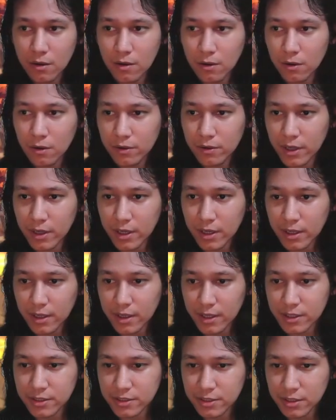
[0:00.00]
Oke, ini
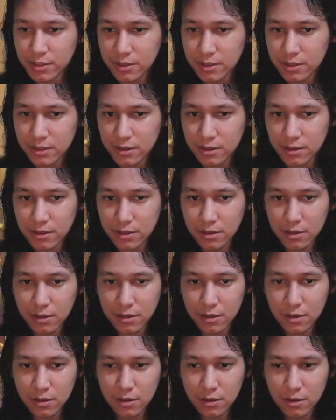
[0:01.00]
keren sih.
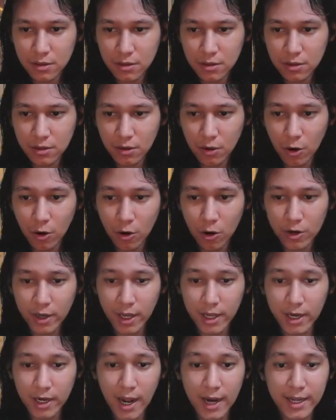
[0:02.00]

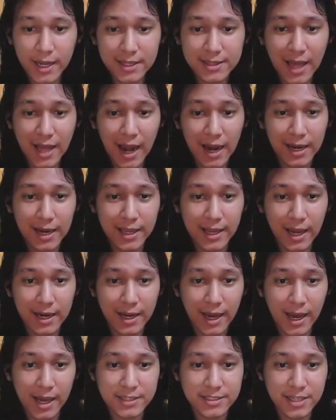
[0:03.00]
Oke, dan kita lihat
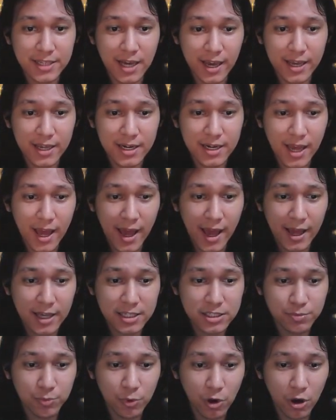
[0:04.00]
guys ya, ini
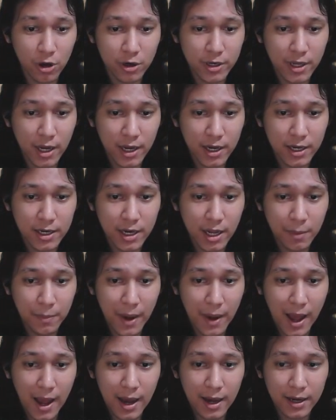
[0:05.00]
explore-nya gede
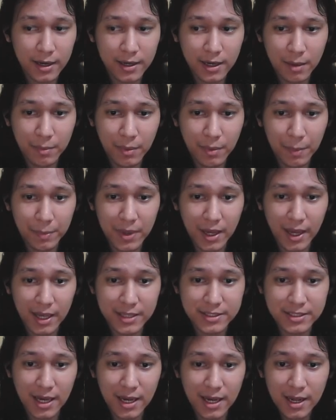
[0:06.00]
banget ya mapnya
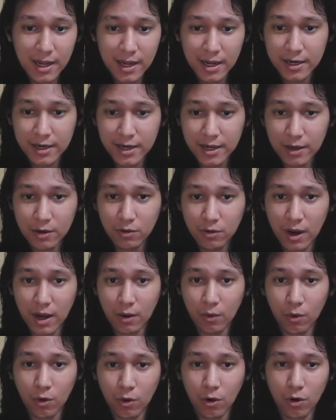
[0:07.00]
guys ya. Ini gua,
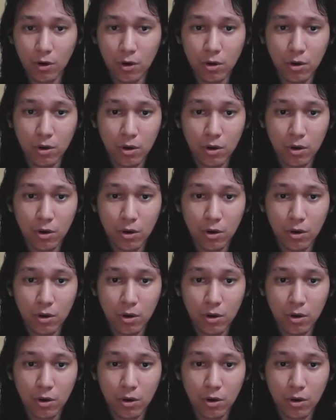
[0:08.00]
oh.